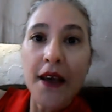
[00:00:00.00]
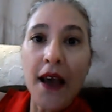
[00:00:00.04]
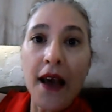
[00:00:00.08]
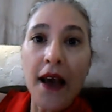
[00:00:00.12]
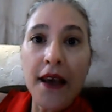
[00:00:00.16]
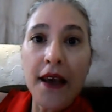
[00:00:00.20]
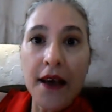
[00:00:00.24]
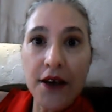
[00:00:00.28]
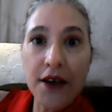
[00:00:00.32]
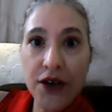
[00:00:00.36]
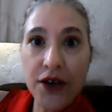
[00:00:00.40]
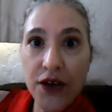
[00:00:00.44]
E
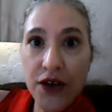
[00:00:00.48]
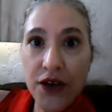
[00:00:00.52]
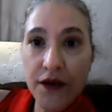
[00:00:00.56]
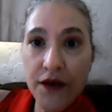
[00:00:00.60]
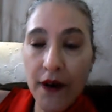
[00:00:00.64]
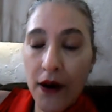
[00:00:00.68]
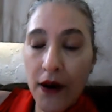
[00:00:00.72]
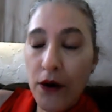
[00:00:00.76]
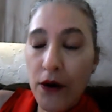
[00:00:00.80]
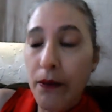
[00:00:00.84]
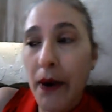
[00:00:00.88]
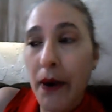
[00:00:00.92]
aí a gente
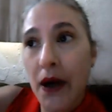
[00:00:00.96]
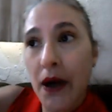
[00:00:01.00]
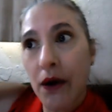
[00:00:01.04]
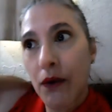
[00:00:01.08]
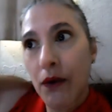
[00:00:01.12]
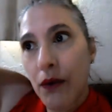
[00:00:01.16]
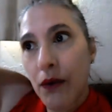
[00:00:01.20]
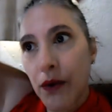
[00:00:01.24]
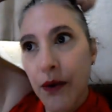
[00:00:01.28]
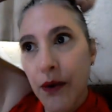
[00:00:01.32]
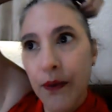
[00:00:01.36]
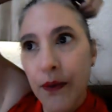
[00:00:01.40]
vai no
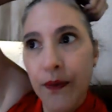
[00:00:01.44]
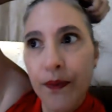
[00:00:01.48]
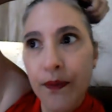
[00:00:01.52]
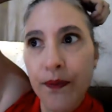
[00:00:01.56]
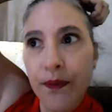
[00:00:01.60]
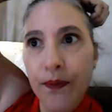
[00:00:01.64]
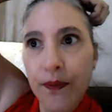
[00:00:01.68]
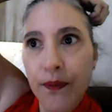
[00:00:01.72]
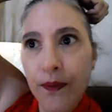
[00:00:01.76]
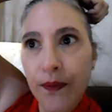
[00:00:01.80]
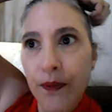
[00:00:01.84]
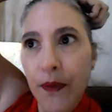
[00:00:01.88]
banco.
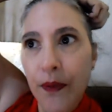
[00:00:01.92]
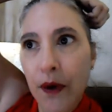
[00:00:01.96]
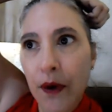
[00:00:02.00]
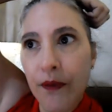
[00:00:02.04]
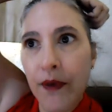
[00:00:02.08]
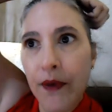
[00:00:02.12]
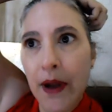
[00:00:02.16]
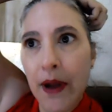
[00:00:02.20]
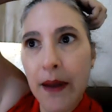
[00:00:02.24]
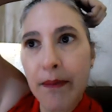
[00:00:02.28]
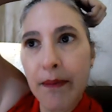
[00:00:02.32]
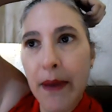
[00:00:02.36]
Eu
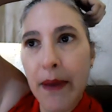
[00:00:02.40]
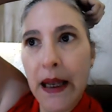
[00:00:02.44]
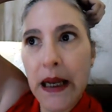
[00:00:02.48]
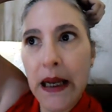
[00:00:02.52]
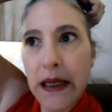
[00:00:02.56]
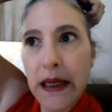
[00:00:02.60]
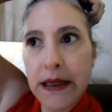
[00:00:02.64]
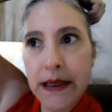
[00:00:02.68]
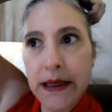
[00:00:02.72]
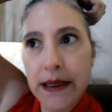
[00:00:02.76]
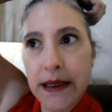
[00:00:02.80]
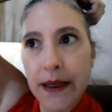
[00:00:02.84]
falei:
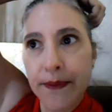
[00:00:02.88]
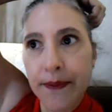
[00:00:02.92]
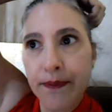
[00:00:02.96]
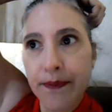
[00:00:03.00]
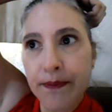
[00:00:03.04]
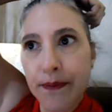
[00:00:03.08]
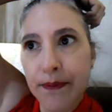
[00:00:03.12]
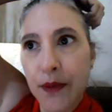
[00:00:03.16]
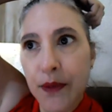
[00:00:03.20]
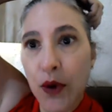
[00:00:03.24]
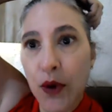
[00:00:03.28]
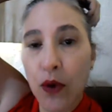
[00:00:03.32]
beleza,
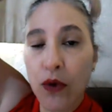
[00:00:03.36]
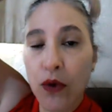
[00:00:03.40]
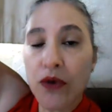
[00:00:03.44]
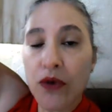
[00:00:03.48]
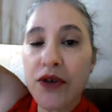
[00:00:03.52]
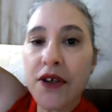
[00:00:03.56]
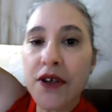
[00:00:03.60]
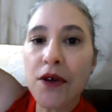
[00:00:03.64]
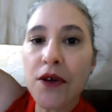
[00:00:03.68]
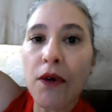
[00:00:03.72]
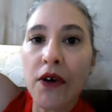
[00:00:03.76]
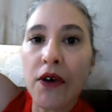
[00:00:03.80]
porque eu
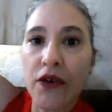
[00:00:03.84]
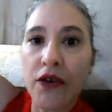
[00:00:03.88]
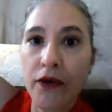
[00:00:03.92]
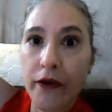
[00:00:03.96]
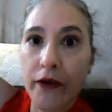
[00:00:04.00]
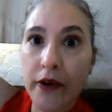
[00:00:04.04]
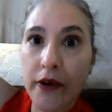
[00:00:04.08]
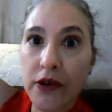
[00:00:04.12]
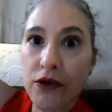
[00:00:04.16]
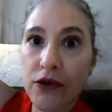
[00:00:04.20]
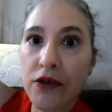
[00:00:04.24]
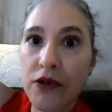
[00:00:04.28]
consigo
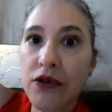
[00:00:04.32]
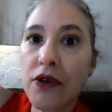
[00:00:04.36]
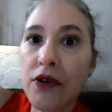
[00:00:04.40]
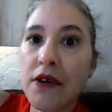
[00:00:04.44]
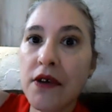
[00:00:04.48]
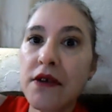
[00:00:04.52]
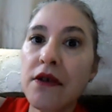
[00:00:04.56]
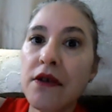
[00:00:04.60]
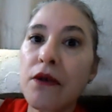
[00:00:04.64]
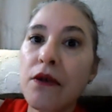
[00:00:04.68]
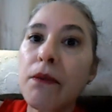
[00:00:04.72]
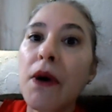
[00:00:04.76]
resolver as coisas
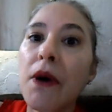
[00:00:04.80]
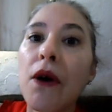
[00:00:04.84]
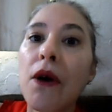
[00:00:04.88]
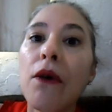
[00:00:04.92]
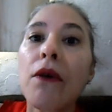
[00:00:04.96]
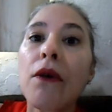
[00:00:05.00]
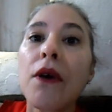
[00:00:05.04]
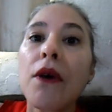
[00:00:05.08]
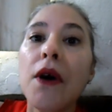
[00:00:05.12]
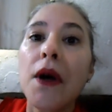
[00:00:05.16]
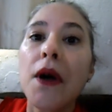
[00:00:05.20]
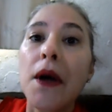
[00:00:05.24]
sozinha no
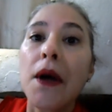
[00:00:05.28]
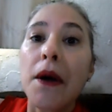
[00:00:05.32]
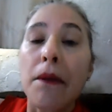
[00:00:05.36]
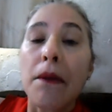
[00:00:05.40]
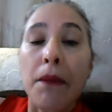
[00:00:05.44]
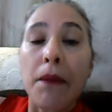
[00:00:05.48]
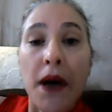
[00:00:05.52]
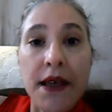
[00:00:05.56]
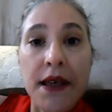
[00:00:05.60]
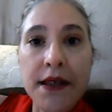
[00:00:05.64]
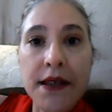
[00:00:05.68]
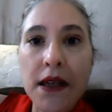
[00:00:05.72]
banco.
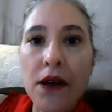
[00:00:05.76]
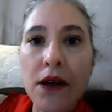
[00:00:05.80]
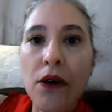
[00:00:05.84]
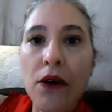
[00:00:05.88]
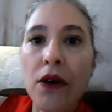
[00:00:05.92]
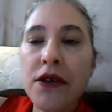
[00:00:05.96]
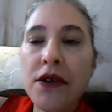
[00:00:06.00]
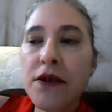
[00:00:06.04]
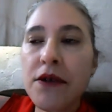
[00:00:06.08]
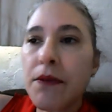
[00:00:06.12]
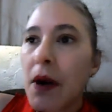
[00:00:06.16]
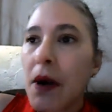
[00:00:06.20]
Mas ele
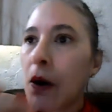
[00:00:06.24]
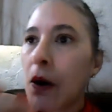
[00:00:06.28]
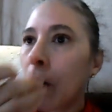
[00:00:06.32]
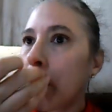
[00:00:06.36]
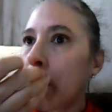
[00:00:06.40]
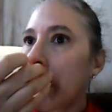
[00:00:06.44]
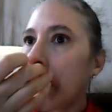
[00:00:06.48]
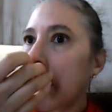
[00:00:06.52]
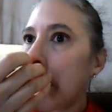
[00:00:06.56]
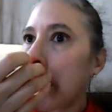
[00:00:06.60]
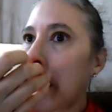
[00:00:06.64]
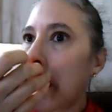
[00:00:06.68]
gosta de me
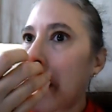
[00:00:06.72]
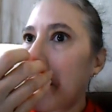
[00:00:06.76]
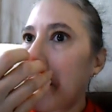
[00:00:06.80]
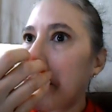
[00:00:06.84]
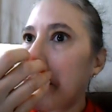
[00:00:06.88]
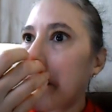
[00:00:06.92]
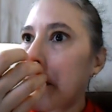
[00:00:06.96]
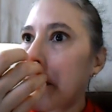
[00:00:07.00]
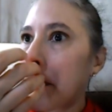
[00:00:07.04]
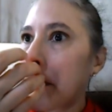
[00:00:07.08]
acompanhar.